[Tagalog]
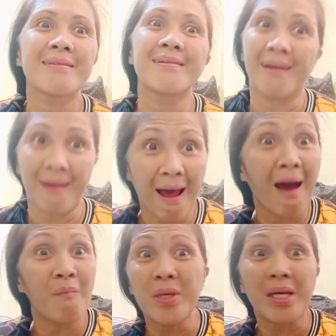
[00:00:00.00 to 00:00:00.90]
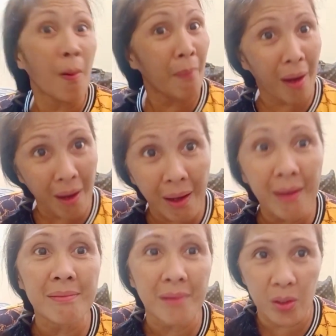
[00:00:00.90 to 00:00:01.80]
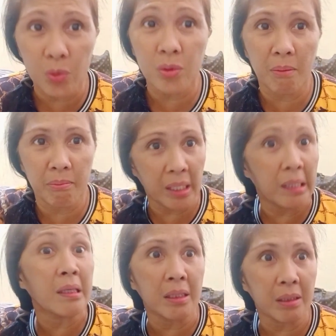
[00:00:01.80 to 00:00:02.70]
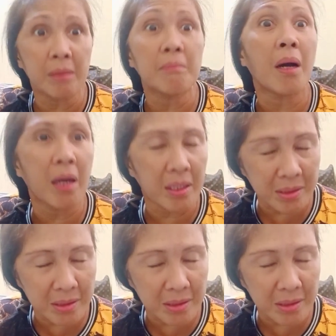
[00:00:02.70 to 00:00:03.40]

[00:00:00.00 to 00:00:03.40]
Grabe kamahal ngayon ang bilihin mga